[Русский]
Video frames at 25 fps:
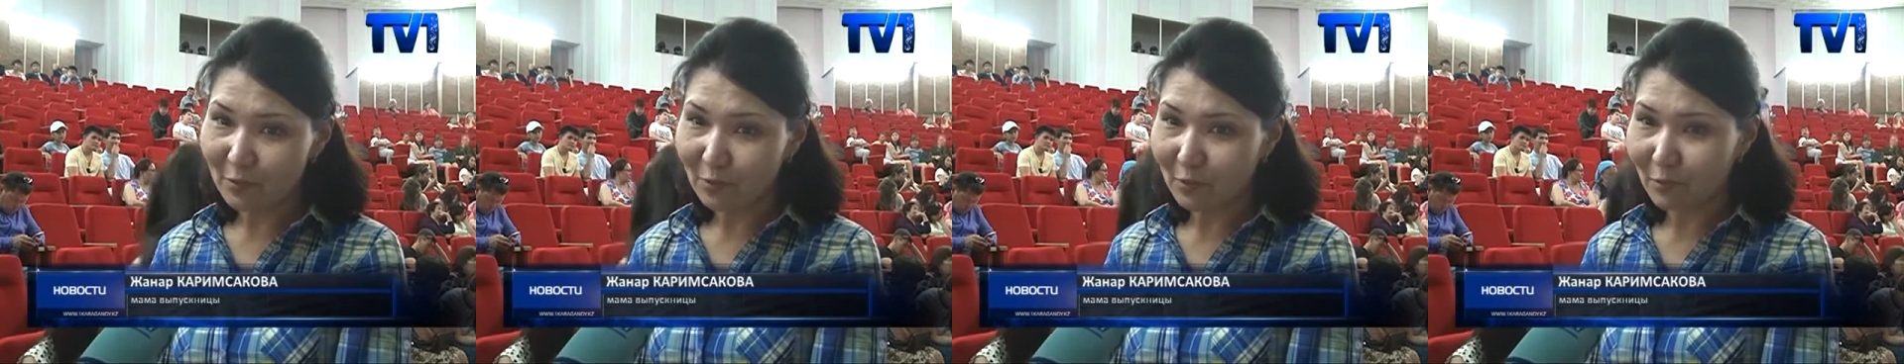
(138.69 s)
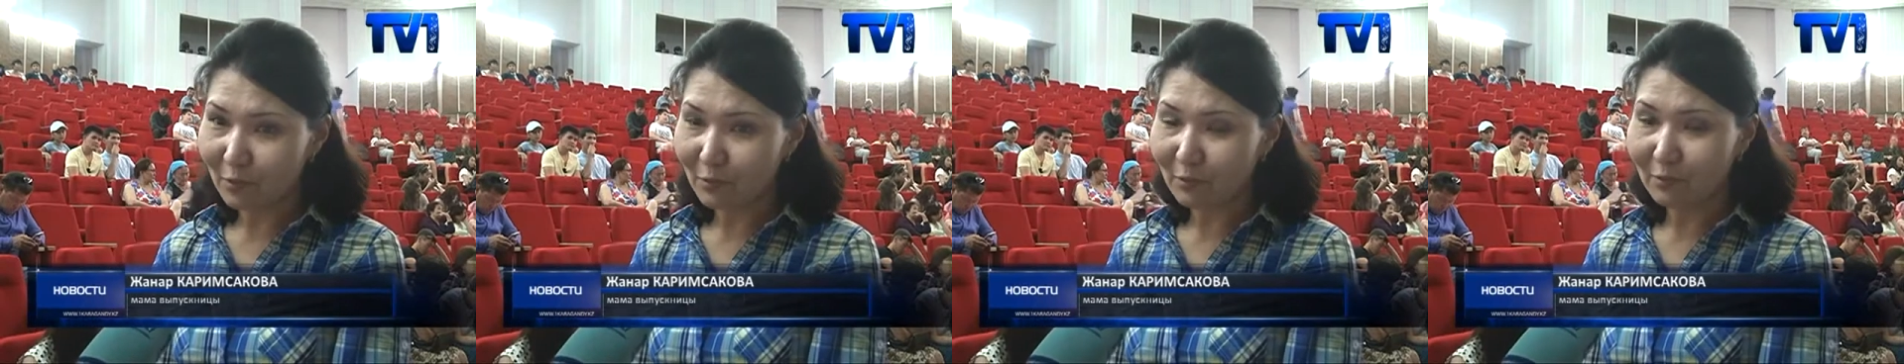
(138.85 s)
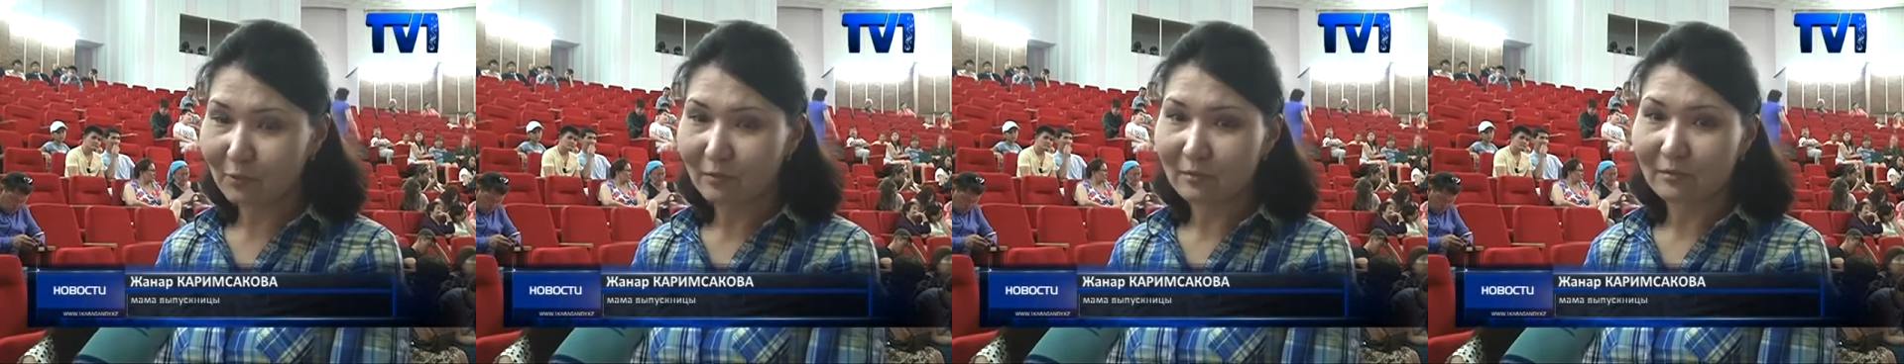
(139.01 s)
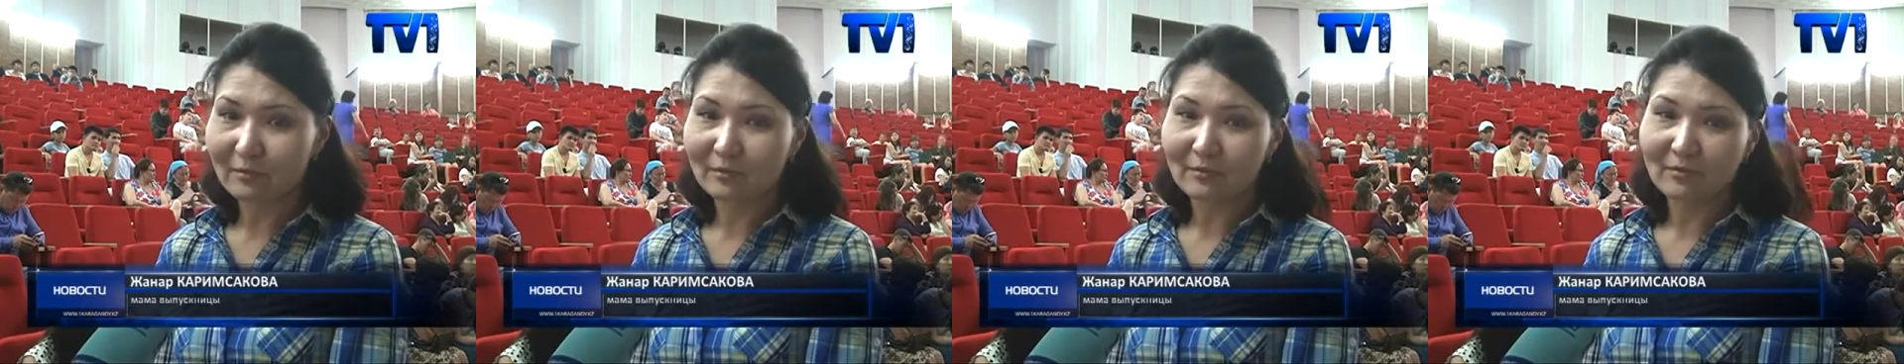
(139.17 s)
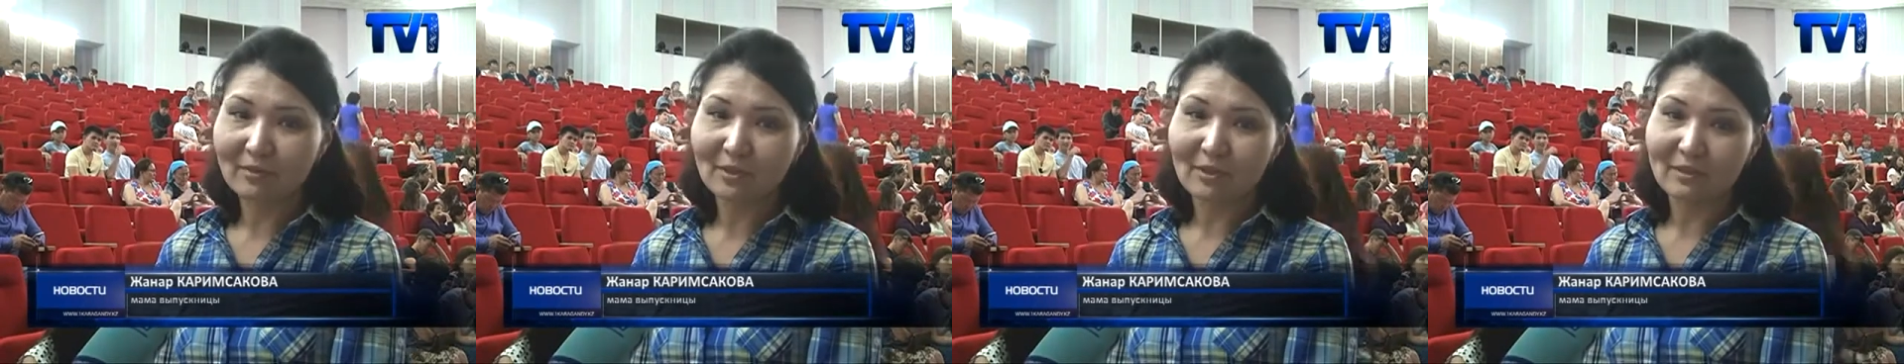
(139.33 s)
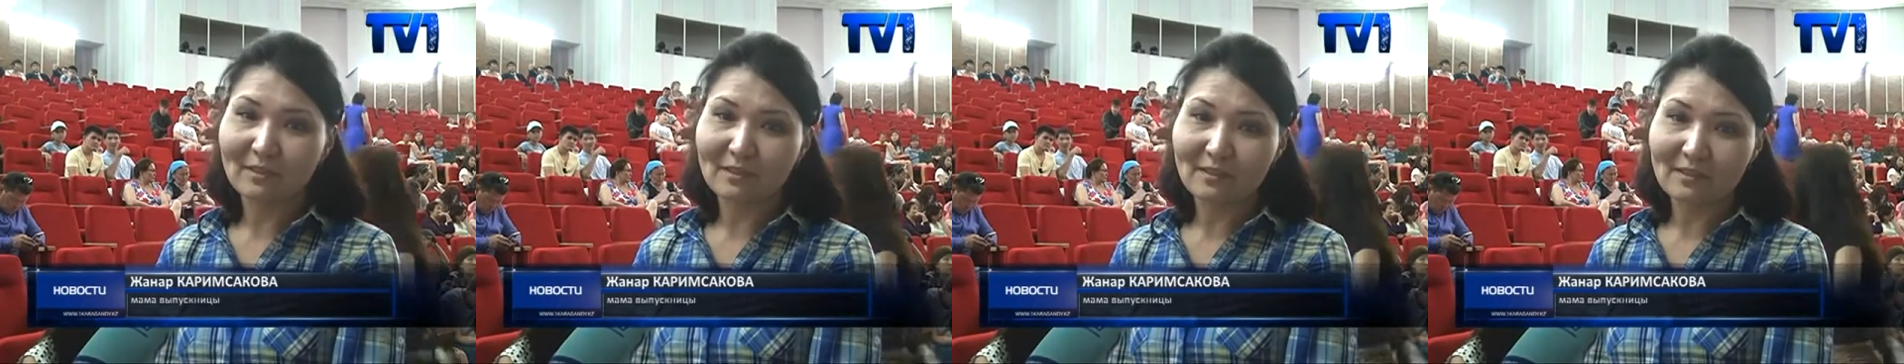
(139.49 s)
школу
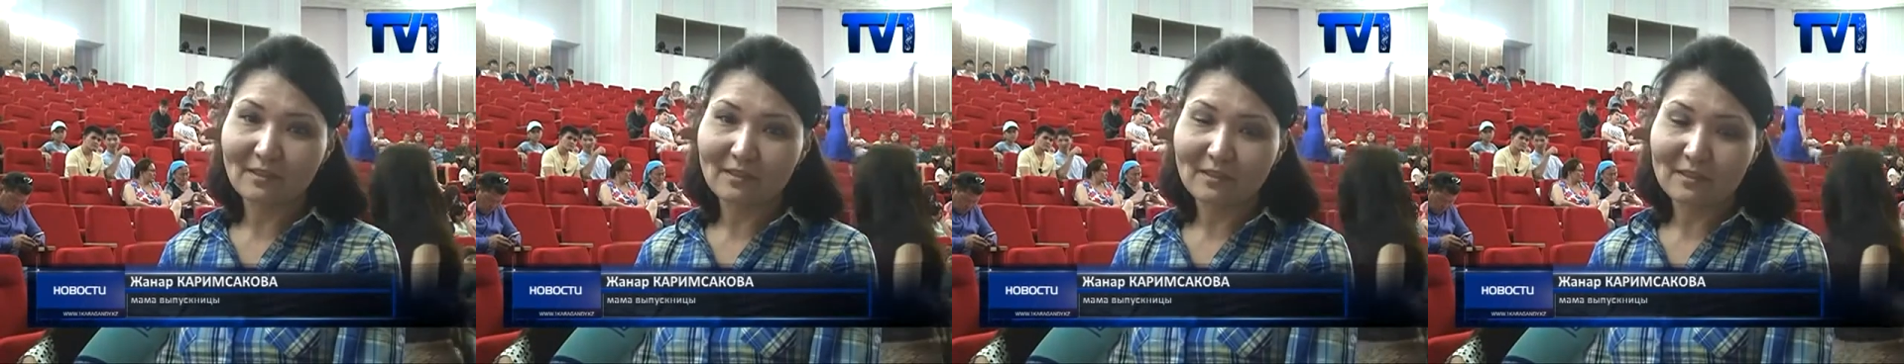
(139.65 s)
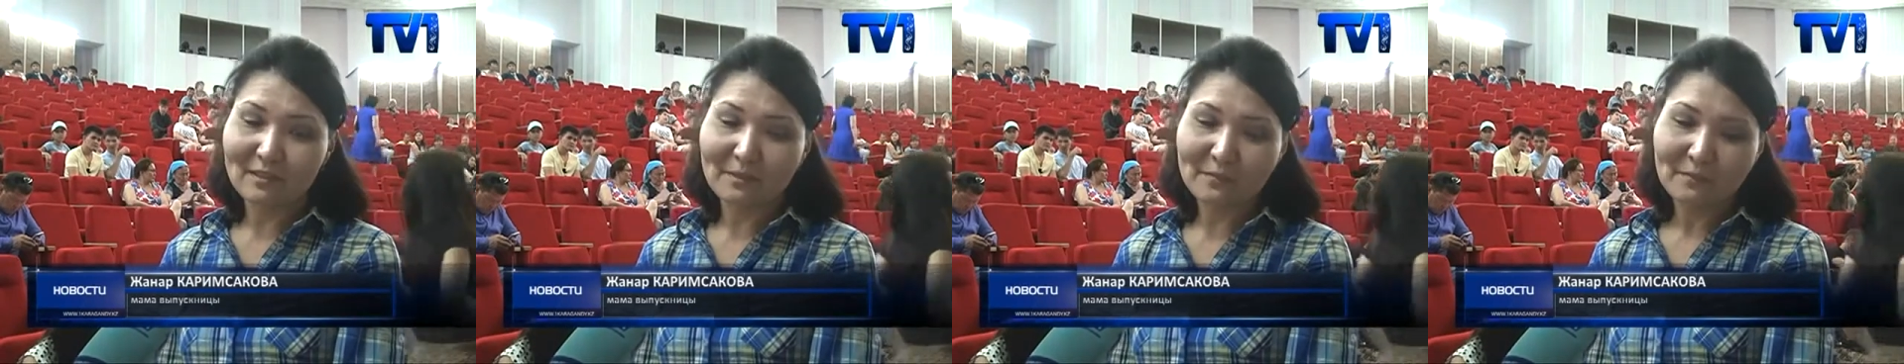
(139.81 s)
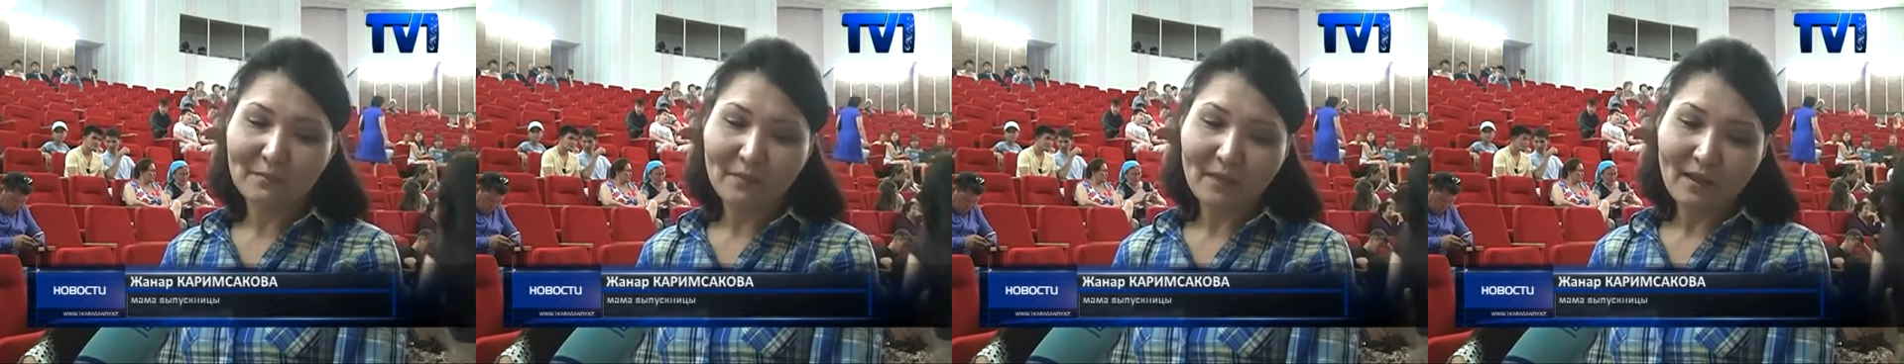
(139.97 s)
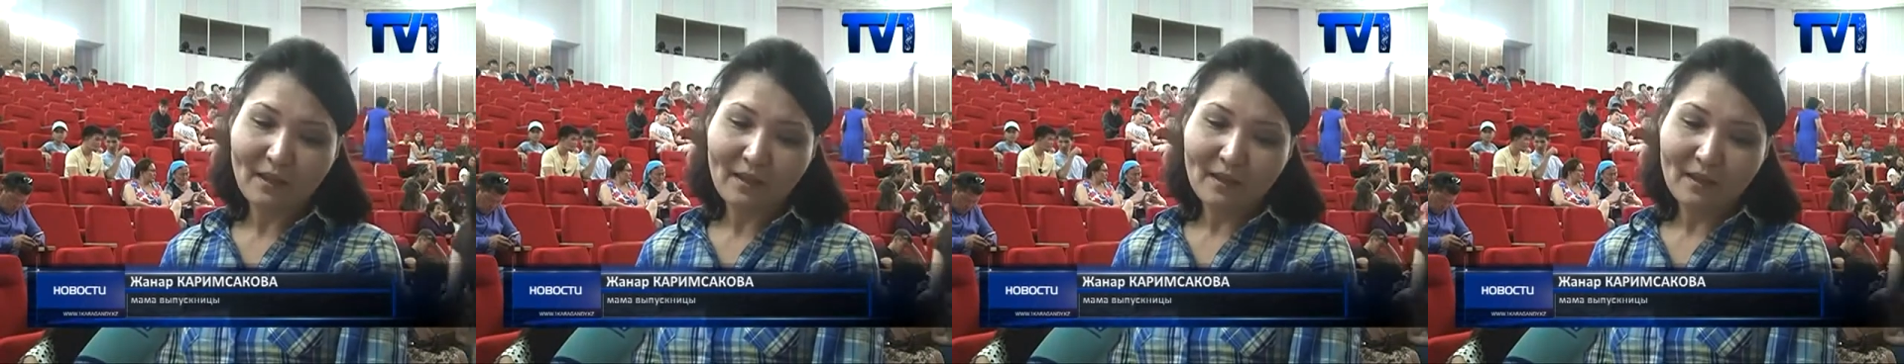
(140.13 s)
в Шахтинске.